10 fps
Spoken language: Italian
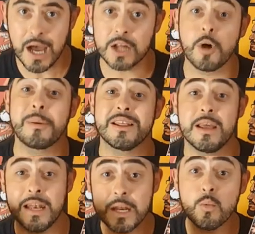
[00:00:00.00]
ad opera
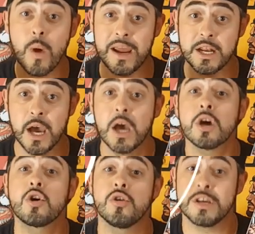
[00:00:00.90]
di Lynn Wayne
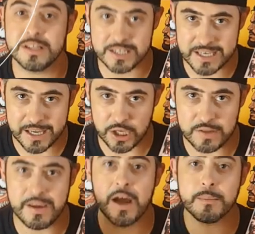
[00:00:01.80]
con i
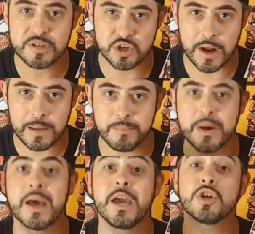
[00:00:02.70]
disegni di Herbert
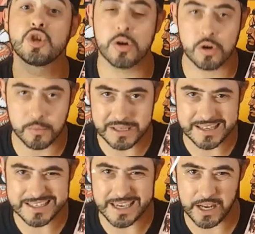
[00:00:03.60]
Triumph e John
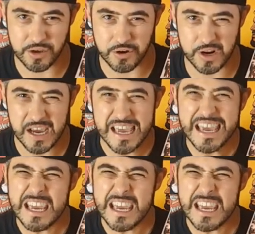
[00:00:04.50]
Romita Sr.